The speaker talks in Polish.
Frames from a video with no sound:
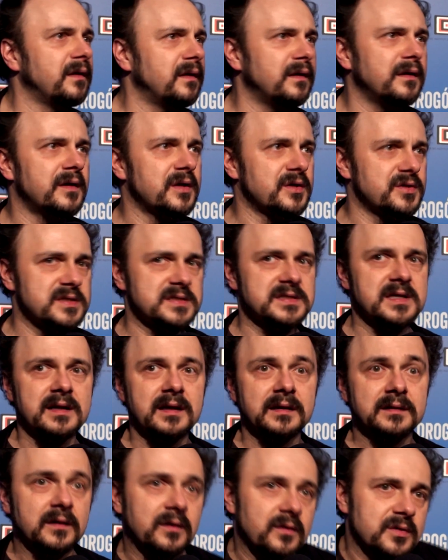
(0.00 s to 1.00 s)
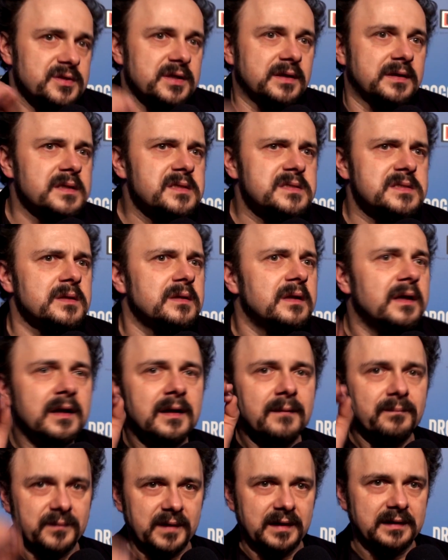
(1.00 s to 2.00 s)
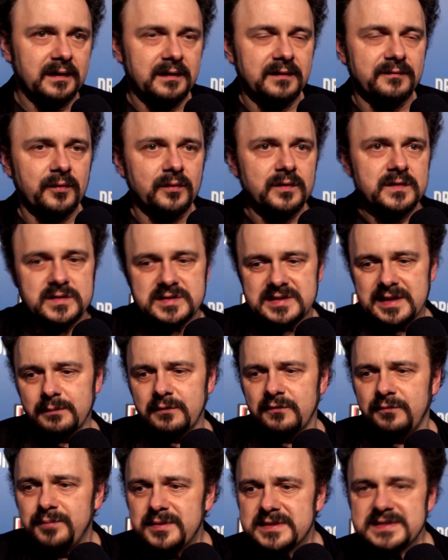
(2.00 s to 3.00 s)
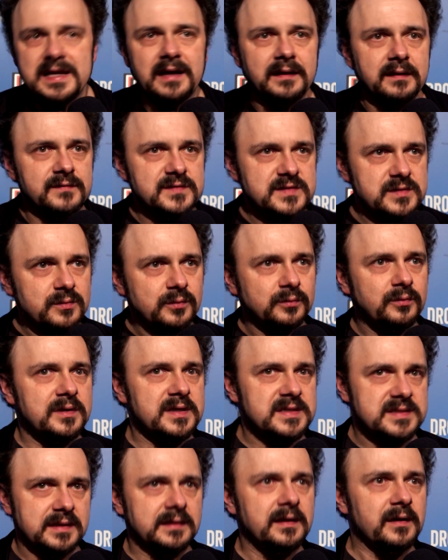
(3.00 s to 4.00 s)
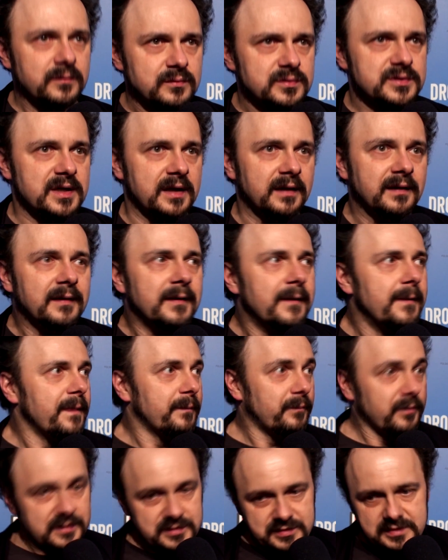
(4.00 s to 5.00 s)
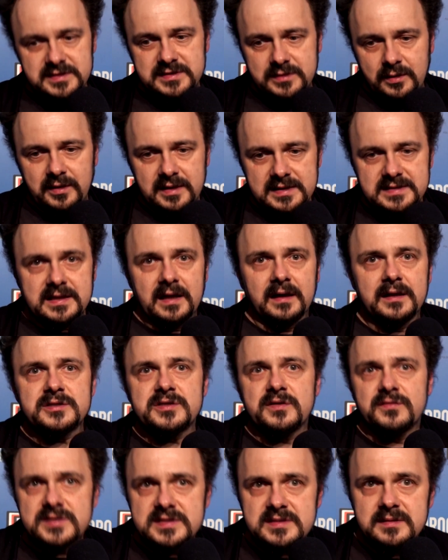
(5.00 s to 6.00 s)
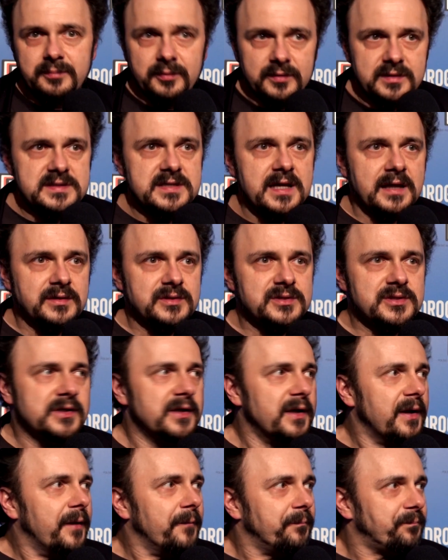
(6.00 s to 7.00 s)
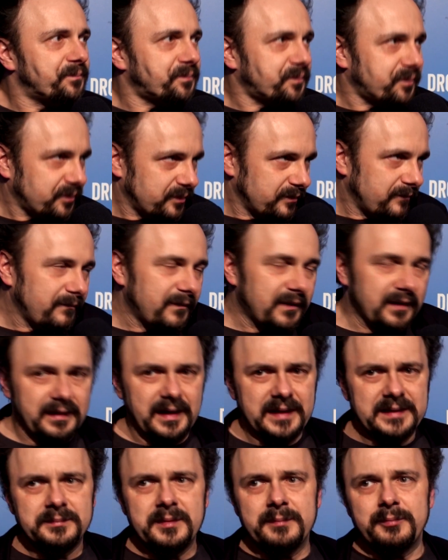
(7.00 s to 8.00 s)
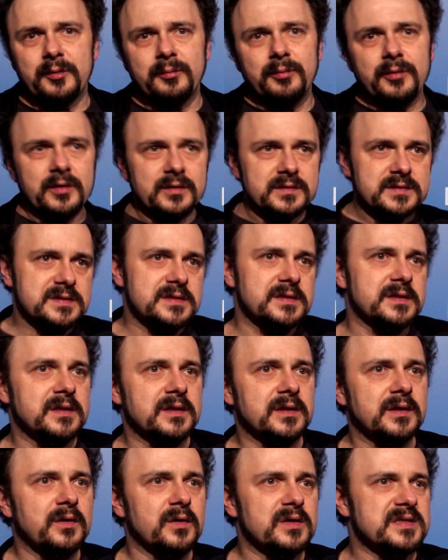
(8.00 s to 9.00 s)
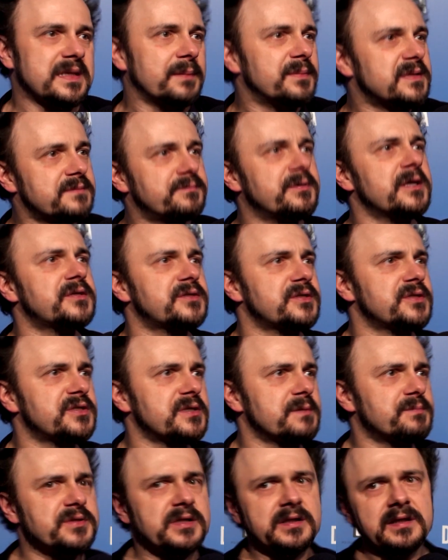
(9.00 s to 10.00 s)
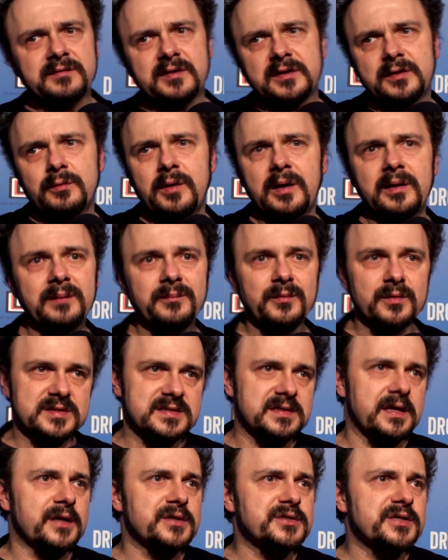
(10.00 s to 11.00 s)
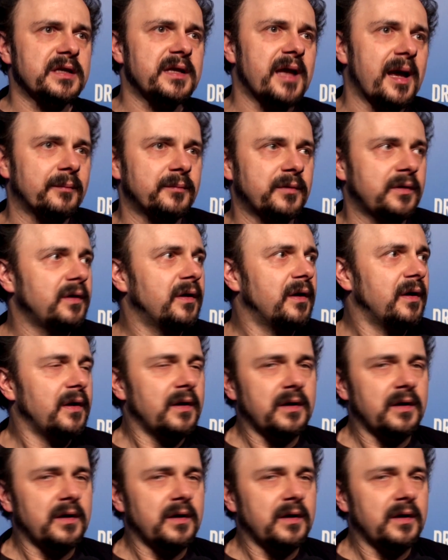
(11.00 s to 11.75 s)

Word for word: i reżysera, tylko że te, te telefony zostały wpisane w strukturę scenariusza, ponieważ historia jest taka, że wszyscy policjanci jak gdyby próbując y, no, zabezpieczyć się przed ewentualnymi oskarżeniami,